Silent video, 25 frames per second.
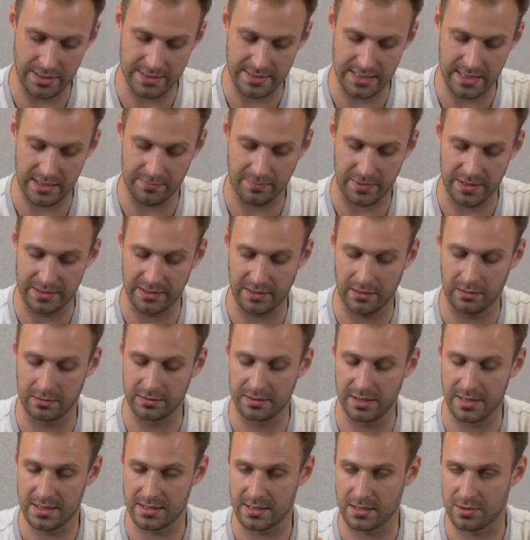идиопат
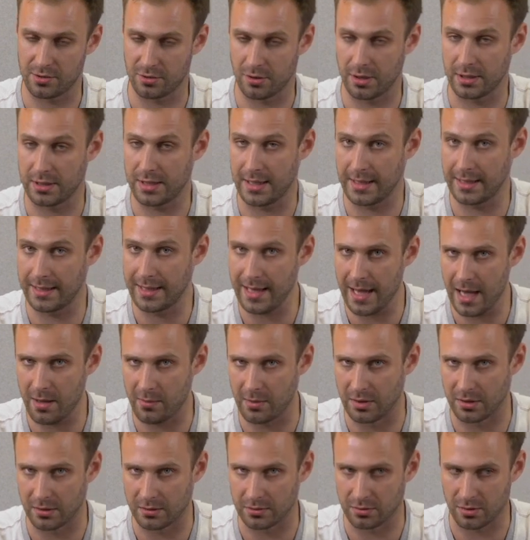L340
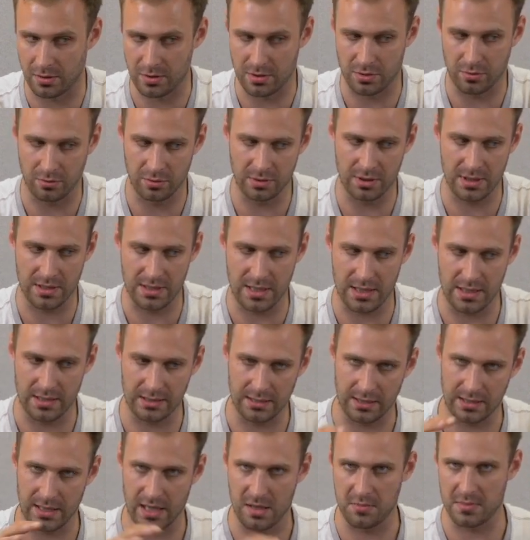Gaming, то есть тут есть
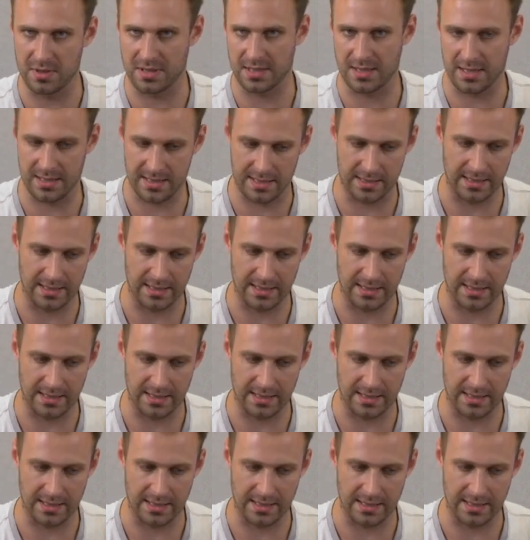какие-то геймерские